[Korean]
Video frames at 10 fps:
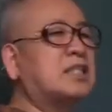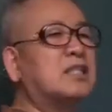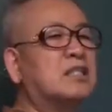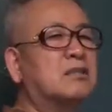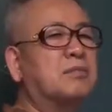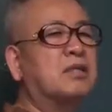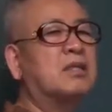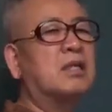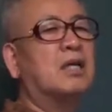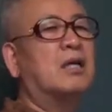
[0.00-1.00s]
신금은
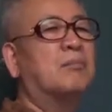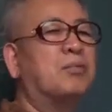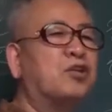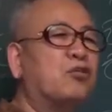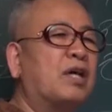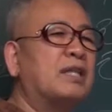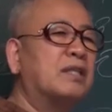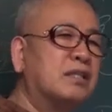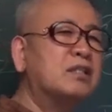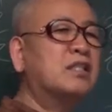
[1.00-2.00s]
필요한
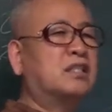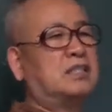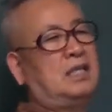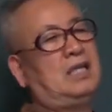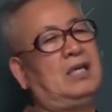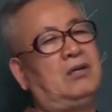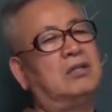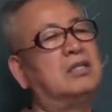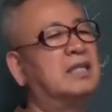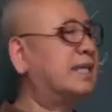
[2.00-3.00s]
능력이잖아요.
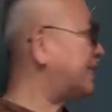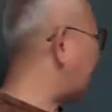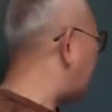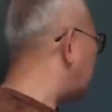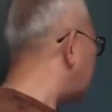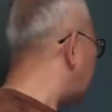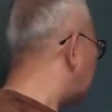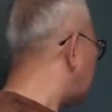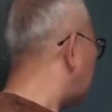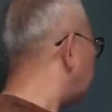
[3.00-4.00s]
그러니까
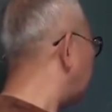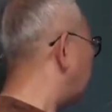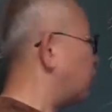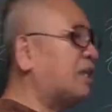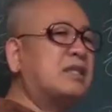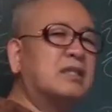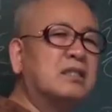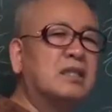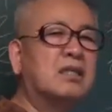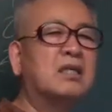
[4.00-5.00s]
타인에게 필요한
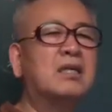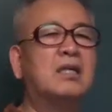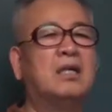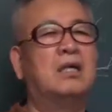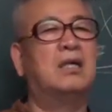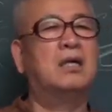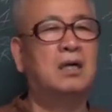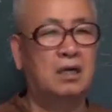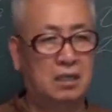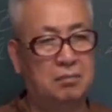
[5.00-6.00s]
능력을
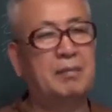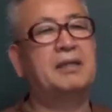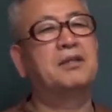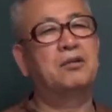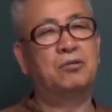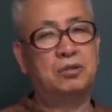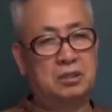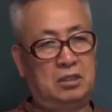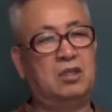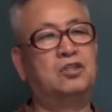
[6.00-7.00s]
만들고 있는
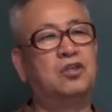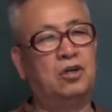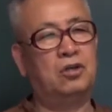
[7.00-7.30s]
거죠.